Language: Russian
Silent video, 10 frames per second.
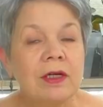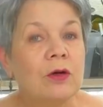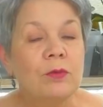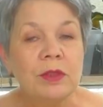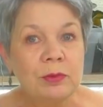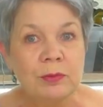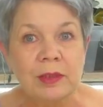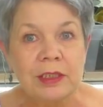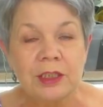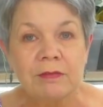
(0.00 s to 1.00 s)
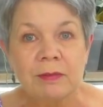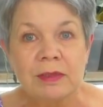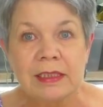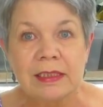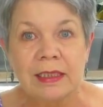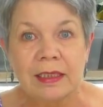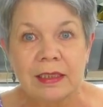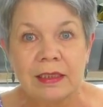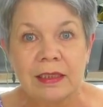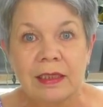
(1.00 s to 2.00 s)
в каком-нибудь плачевном
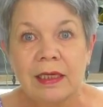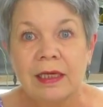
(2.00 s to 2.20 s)
состоянии.